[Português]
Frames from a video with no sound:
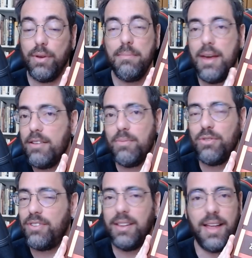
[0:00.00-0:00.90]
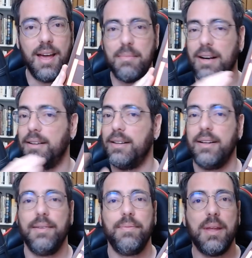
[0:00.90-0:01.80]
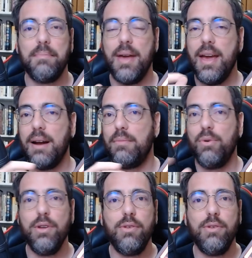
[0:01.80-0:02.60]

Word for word: E mesmo o cinema também era muito